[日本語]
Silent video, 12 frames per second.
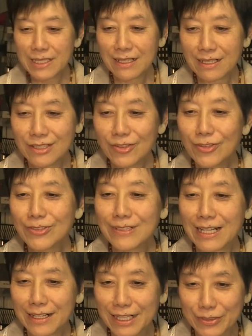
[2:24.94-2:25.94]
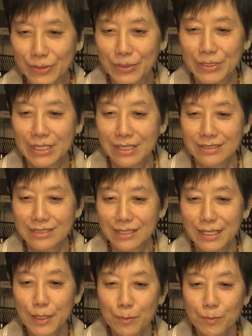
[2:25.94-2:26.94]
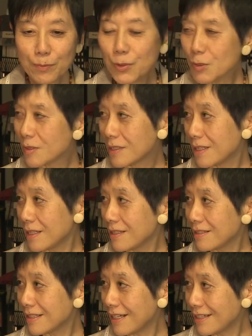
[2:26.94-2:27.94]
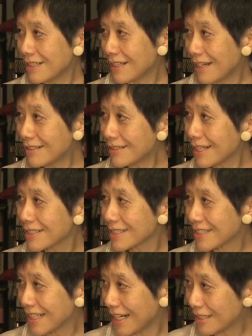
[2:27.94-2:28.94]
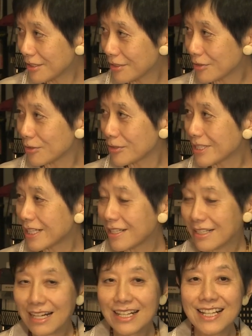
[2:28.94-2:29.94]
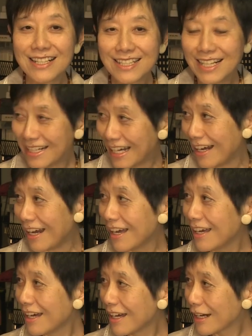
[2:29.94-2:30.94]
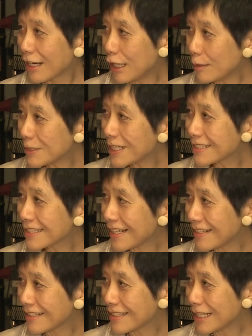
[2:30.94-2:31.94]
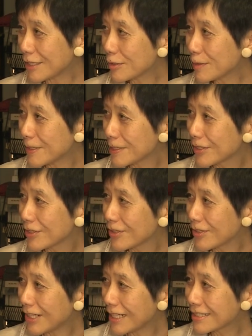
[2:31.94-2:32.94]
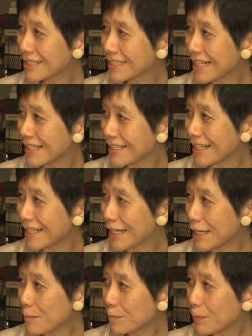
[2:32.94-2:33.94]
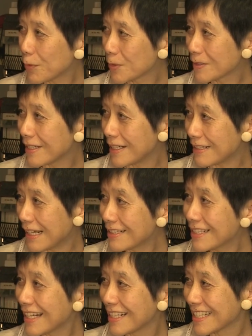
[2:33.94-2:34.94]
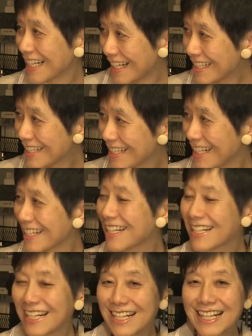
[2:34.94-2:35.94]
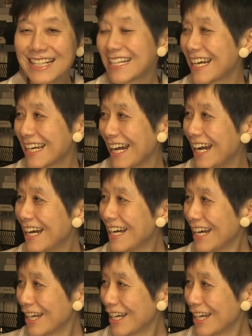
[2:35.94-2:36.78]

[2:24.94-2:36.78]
んな言うんだけど、じゃあ憲法って一体何ですか、はい、と聞かれたら、神谷さん例えば中学生に憲法って何ですかって聞かれたら、はいはい、